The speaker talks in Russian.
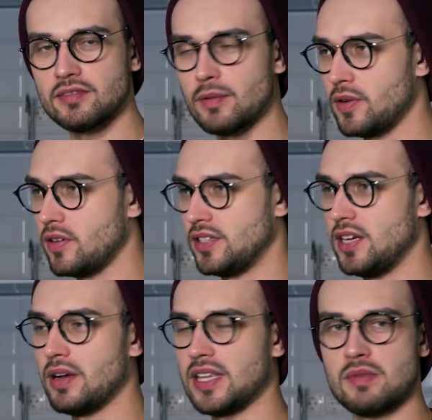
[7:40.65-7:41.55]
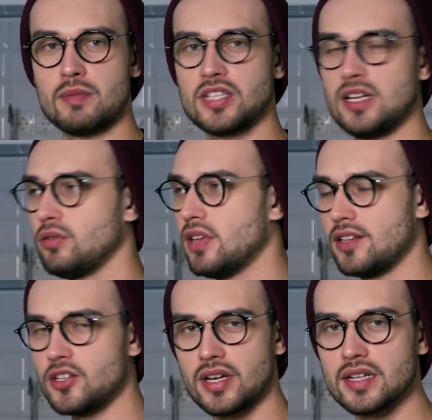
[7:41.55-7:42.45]
Во-первых, стрельба там абсолютно
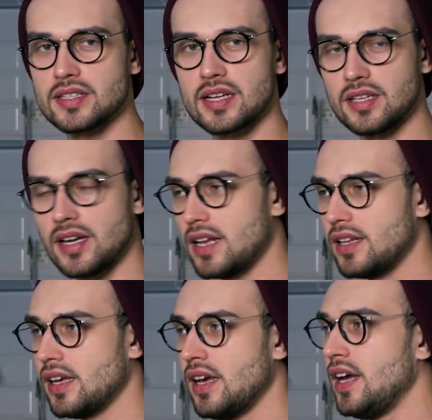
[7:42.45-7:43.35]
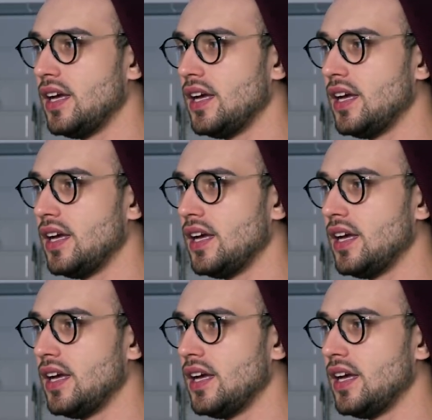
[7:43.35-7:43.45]
отличается от реальной.